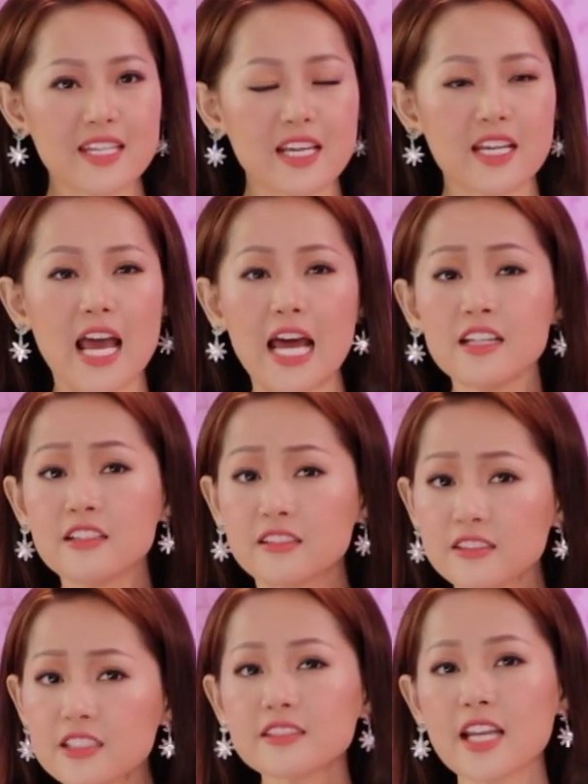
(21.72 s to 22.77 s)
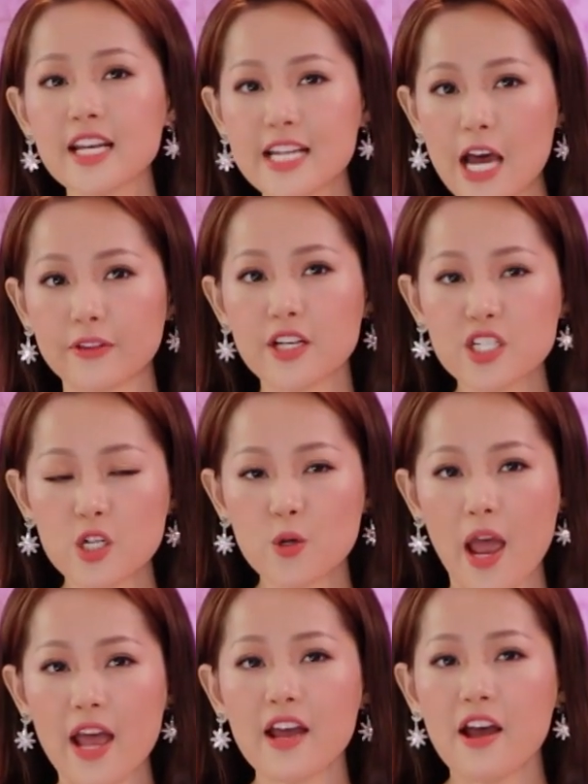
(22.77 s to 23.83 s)
là gì, ảnh hưởng như thế nào tới sức
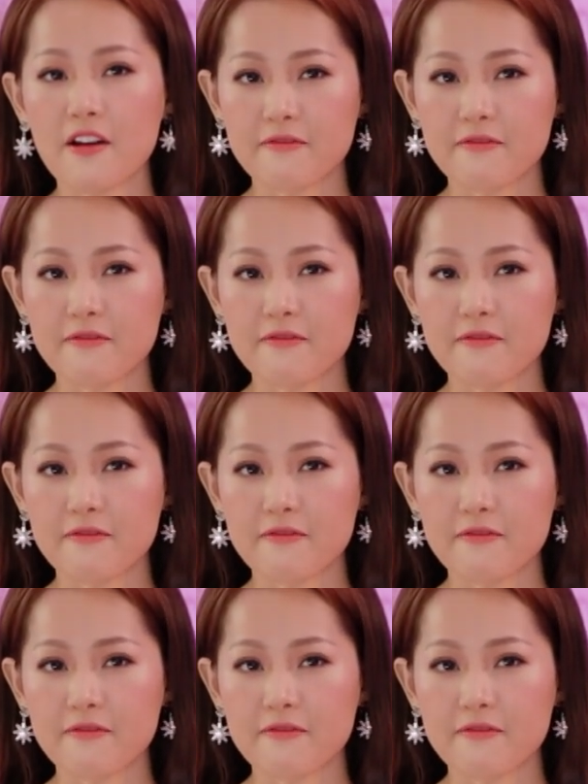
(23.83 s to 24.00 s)
khỏe